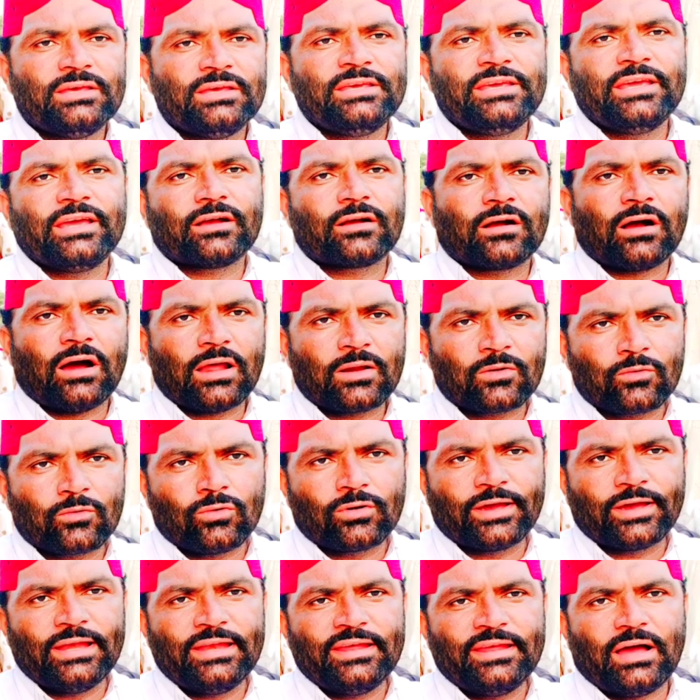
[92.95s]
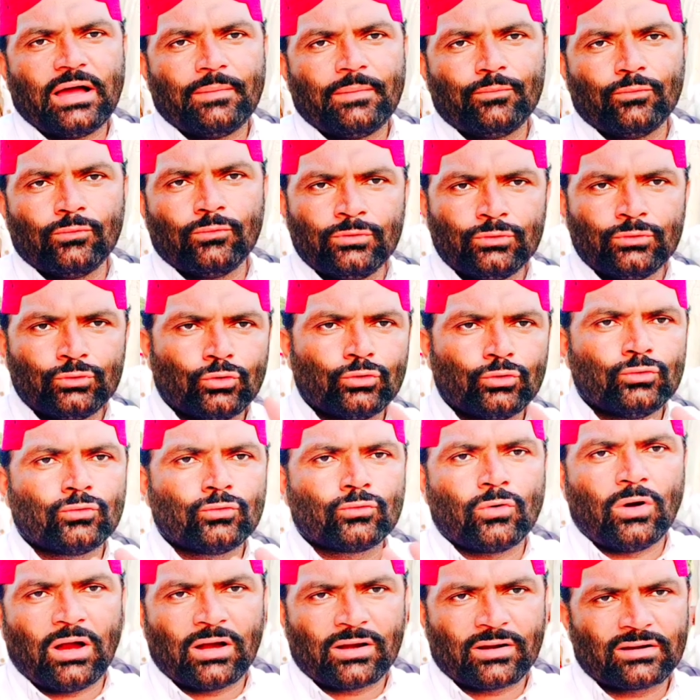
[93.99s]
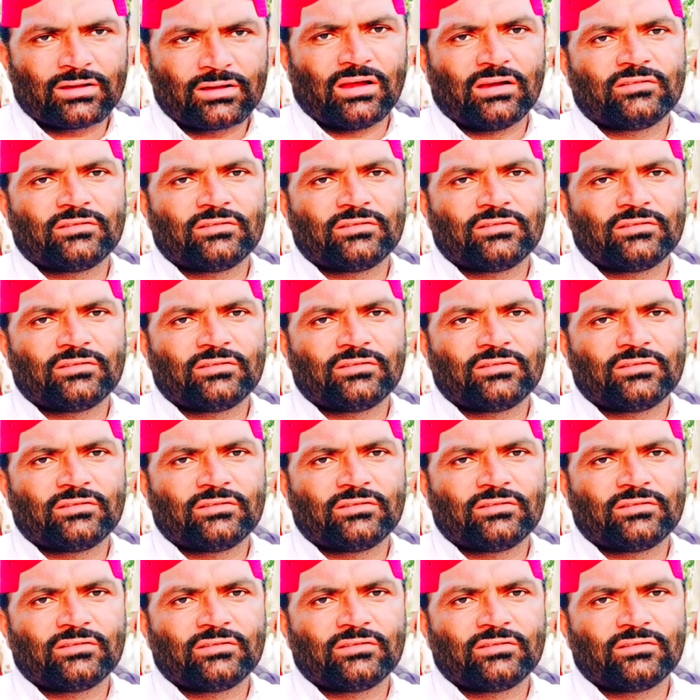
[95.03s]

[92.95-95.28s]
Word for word: ये कार्गो के लिए आप उन दोनों को ऑर्डर